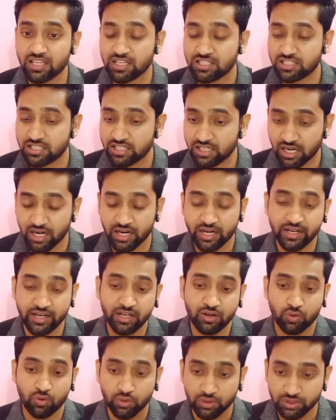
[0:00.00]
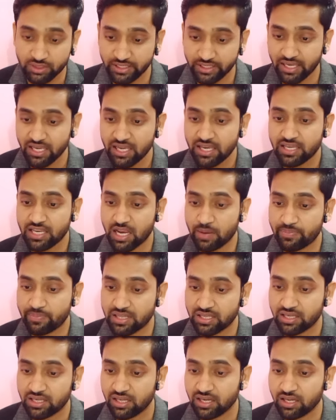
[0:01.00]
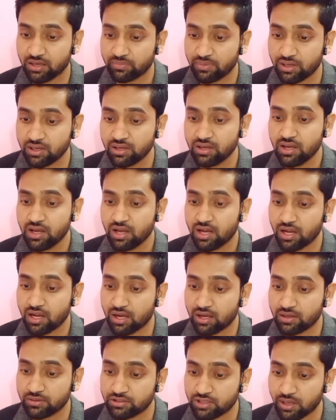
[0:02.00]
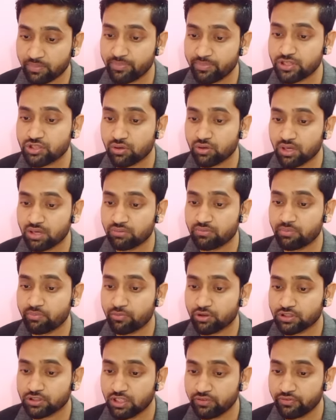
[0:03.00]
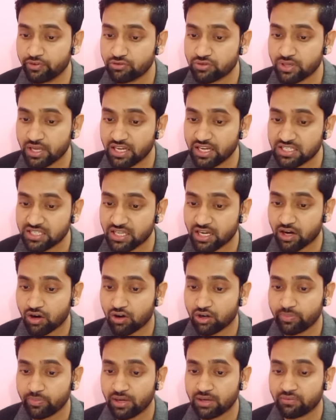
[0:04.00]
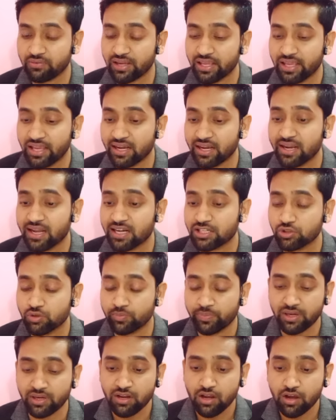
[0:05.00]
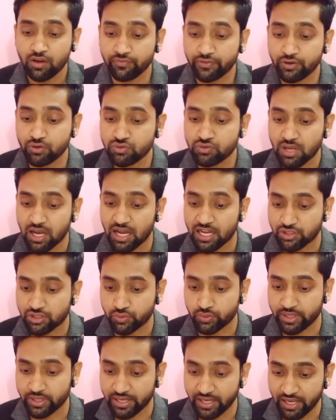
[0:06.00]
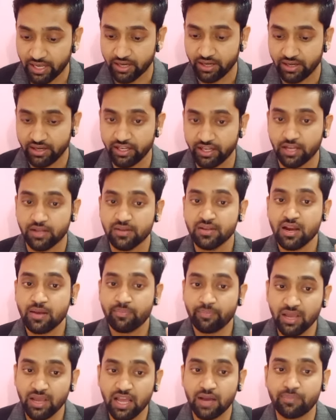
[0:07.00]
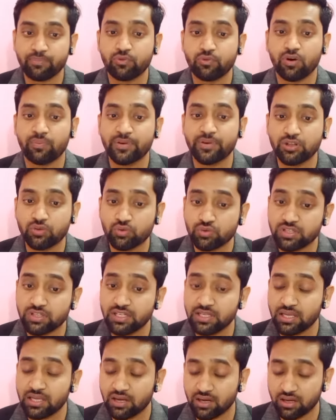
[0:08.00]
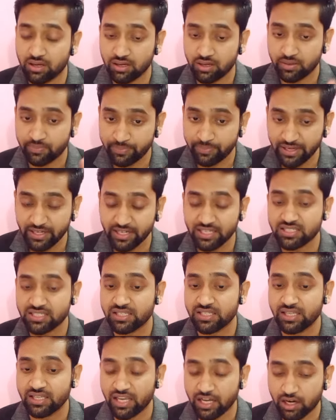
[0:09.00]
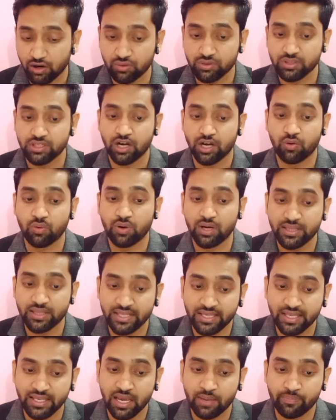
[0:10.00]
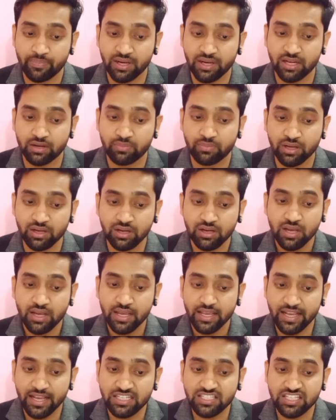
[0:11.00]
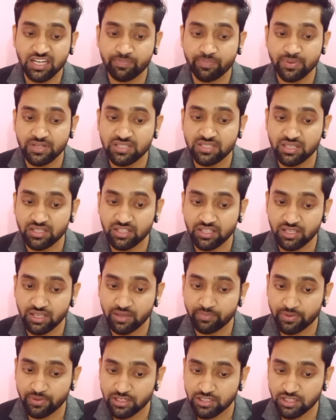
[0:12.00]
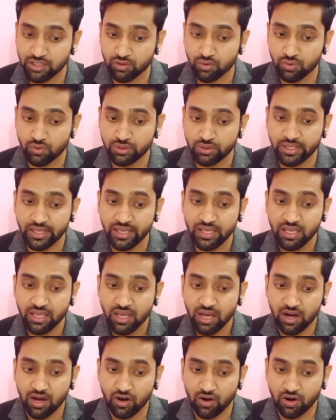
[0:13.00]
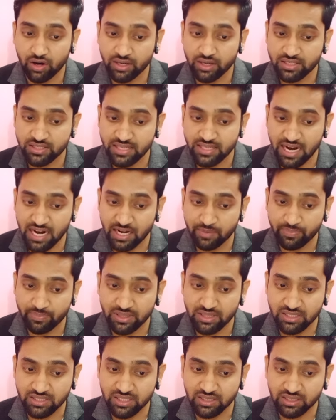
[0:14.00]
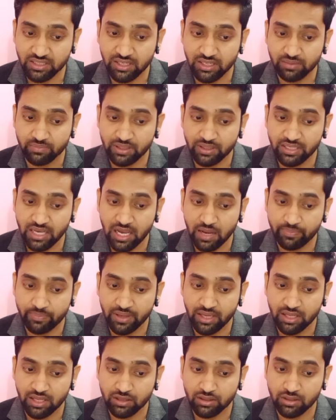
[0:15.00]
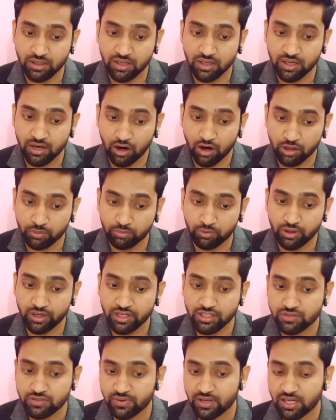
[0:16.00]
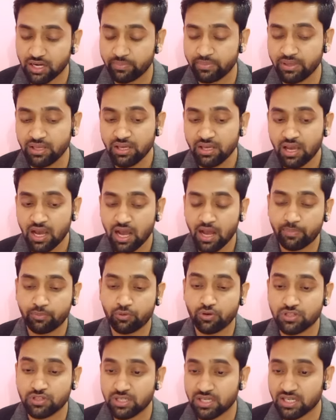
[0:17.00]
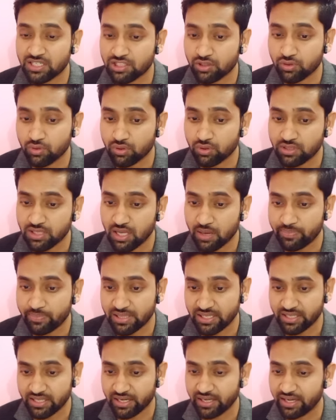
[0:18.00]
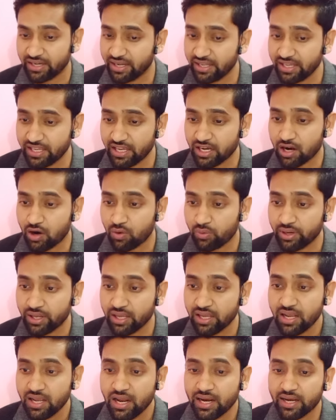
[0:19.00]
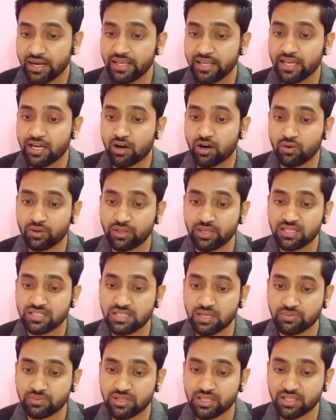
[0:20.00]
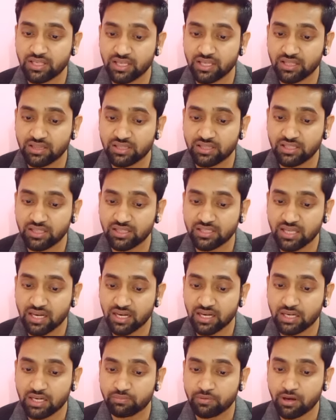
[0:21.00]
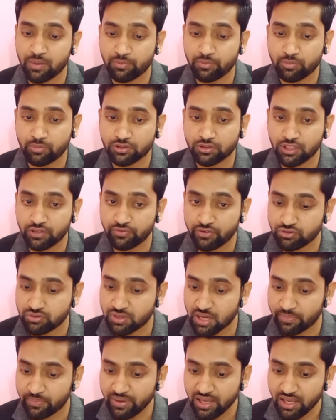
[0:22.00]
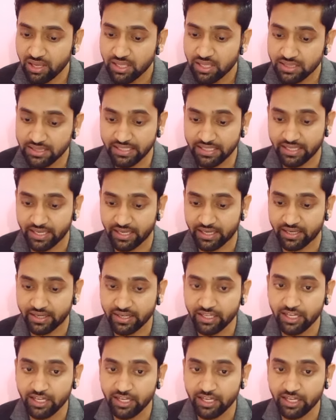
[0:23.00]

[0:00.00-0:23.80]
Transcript: अच्छी अर्निंग होती है यहाँ पे देखिए लगभग छब्बीस के लगभग मंथली व्यूज़ है इस अकाउंट पर लगभग एक लाख से ऊपर व्यूज़ आ चुके हैं ठीक है मैं आपको अपनी दूसरी पिंटेस्ट की अकाउंट दिखाऊंगा देखिए यहाँ पे लगभग इकसठ की इंप्रेशन ग्रोथ है और 60 प्रतिशत की लगभग यहाँ पे है ऑटबाउंड लिंक्स वगैरह भी आपको अच्छी खासी ग्रोथ यहाँ पे दिख रही है नई अकाउंट है नई अकाउंट के हिसाब से देखिए कि तीन हज़ार के लगभग आपको मंथली व्यूज़ यहाँ पे दिख रही है ठीक